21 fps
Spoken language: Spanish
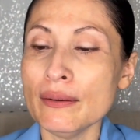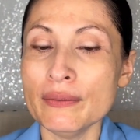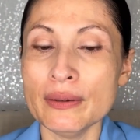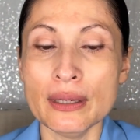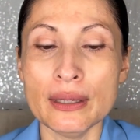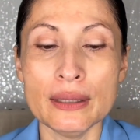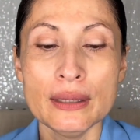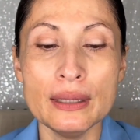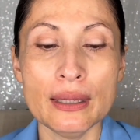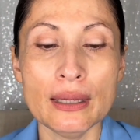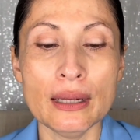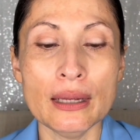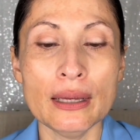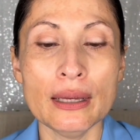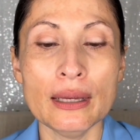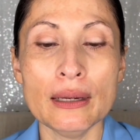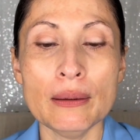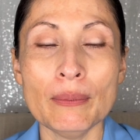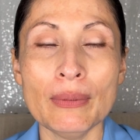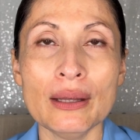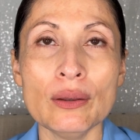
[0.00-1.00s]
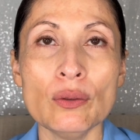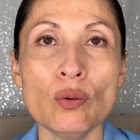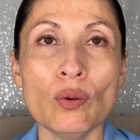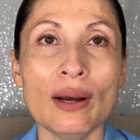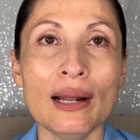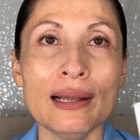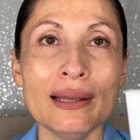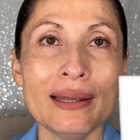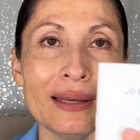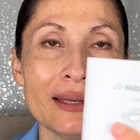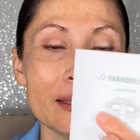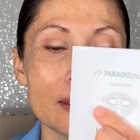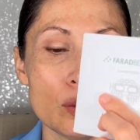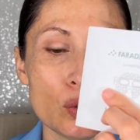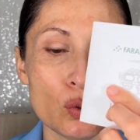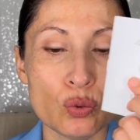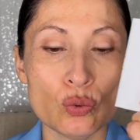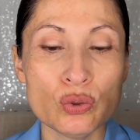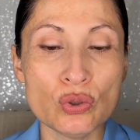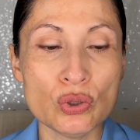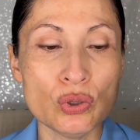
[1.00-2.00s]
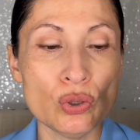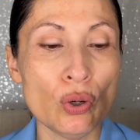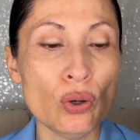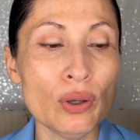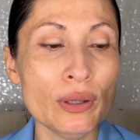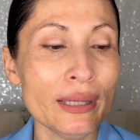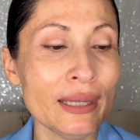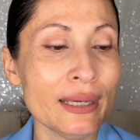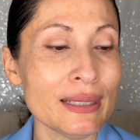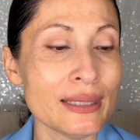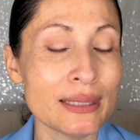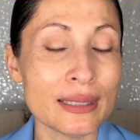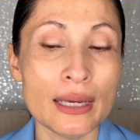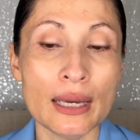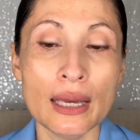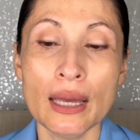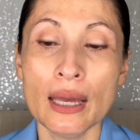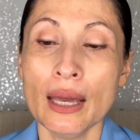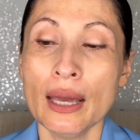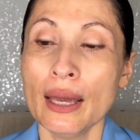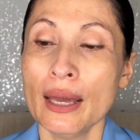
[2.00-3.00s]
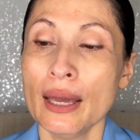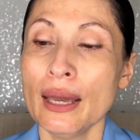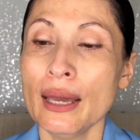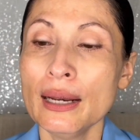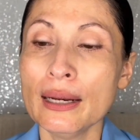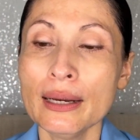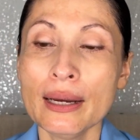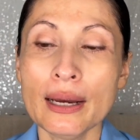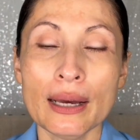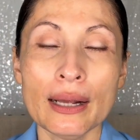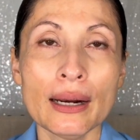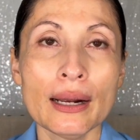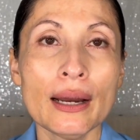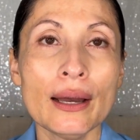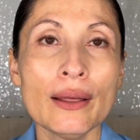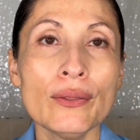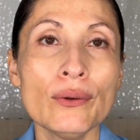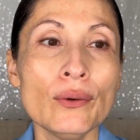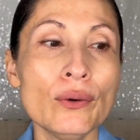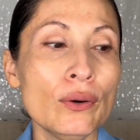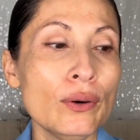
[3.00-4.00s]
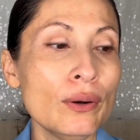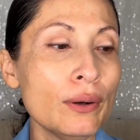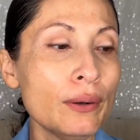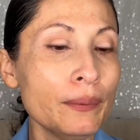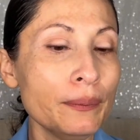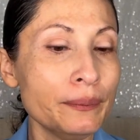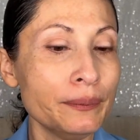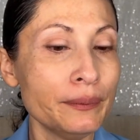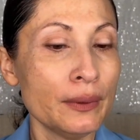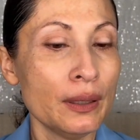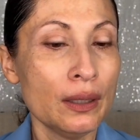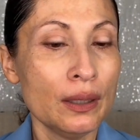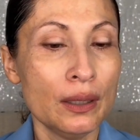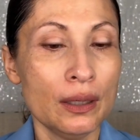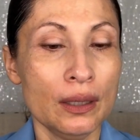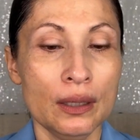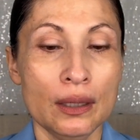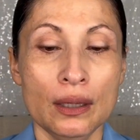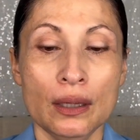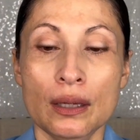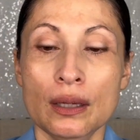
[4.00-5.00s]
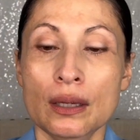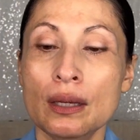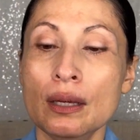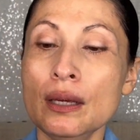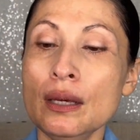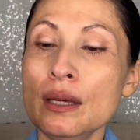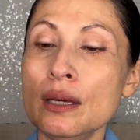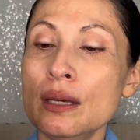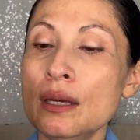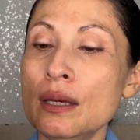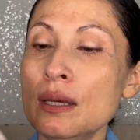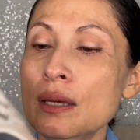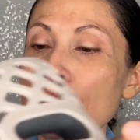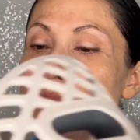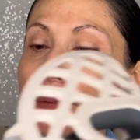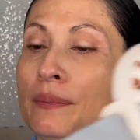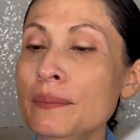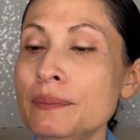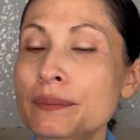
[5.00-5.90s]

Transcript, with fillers: viene el manual de instrucciones, el cargador y